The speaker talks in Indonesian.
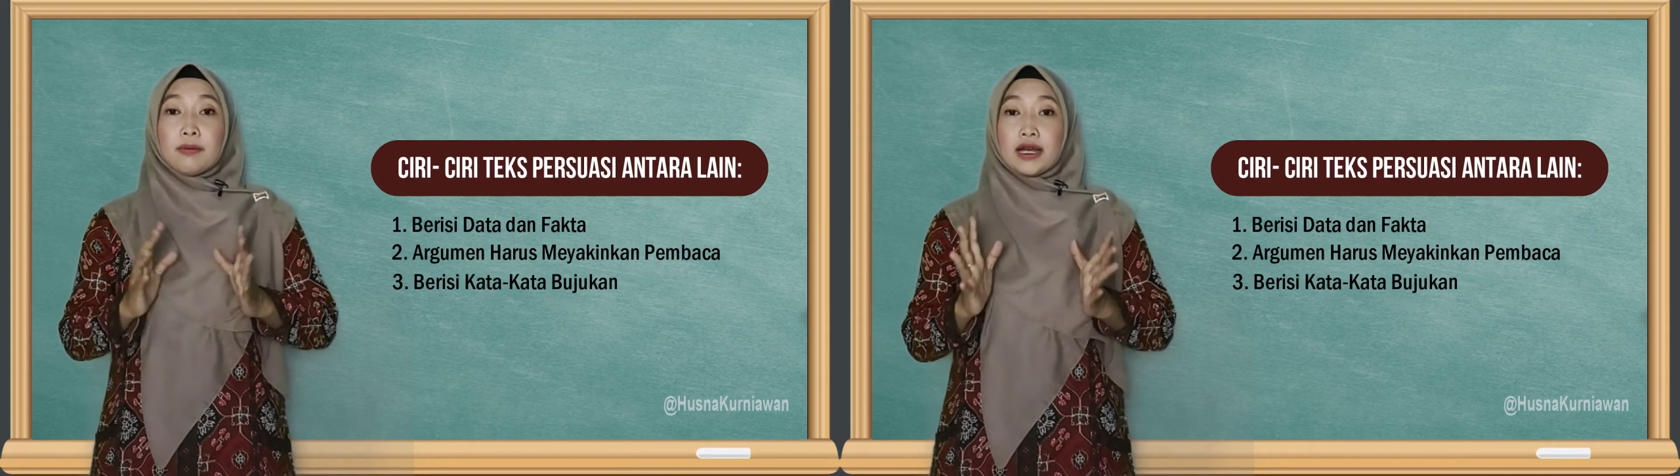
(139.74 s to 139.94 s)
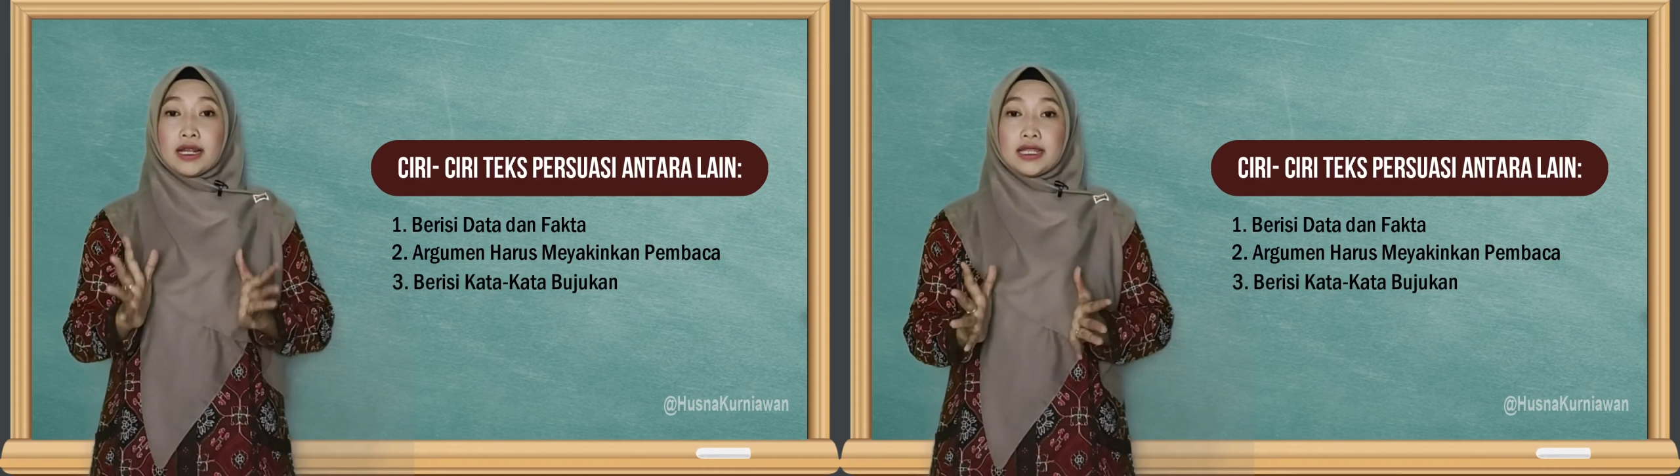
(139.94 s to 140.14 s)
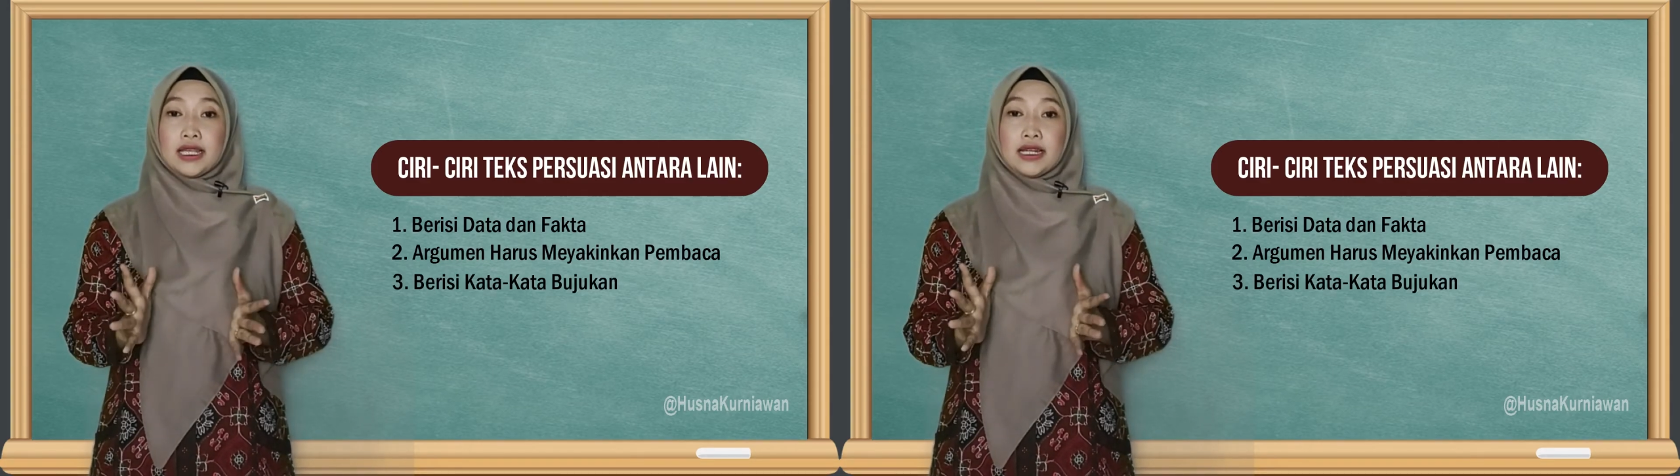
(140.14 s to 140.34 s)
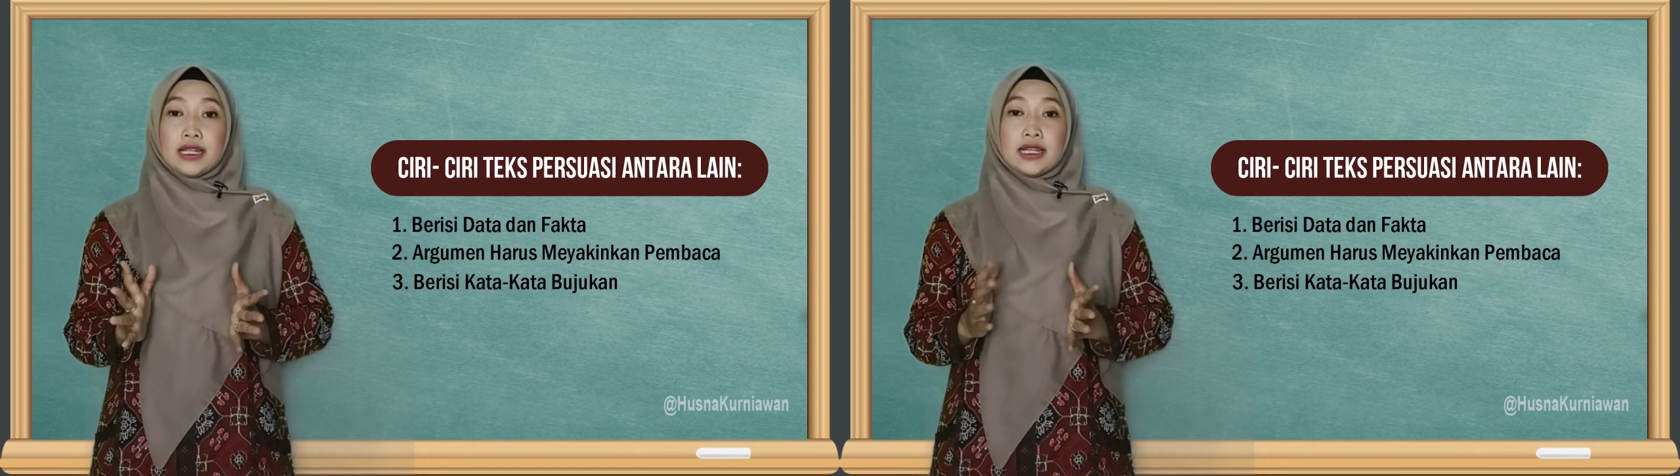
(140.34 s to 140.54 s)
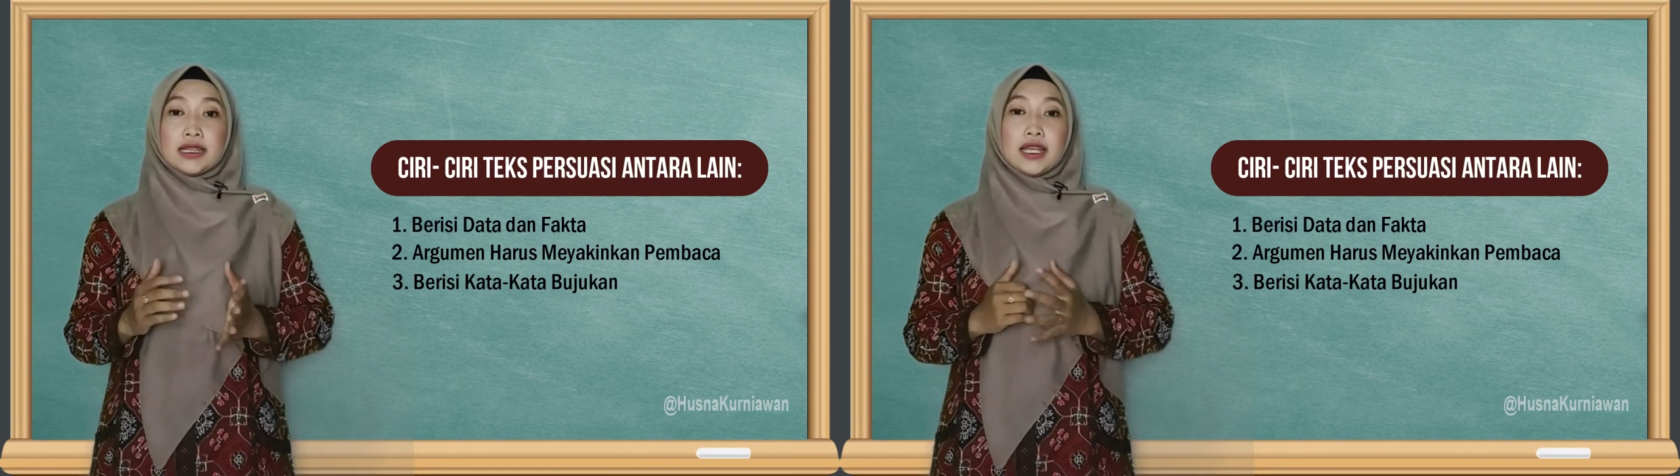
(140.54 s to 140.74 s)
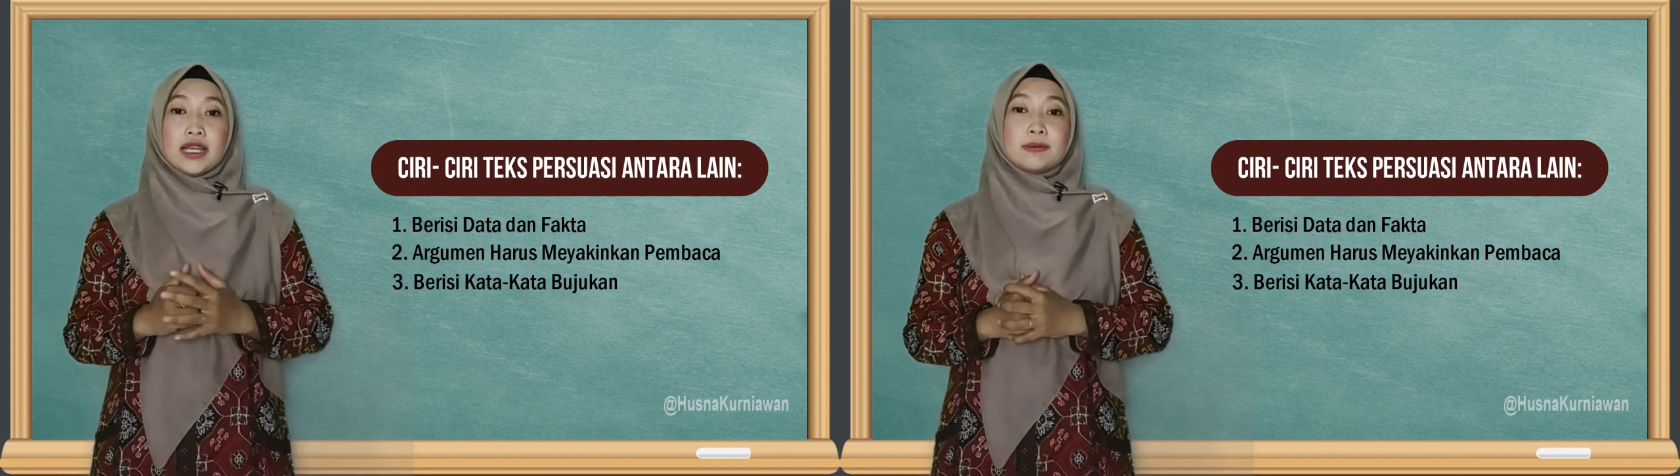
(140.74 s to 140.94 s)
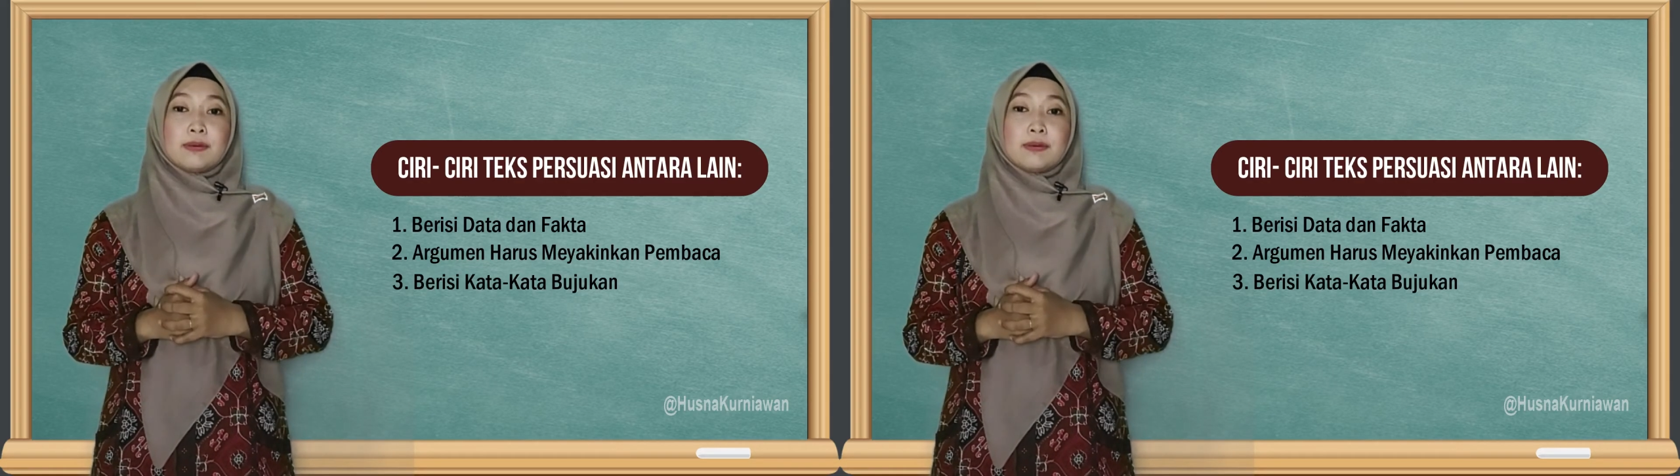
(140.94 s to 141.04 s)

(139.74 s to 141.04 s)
Pengertian dari teks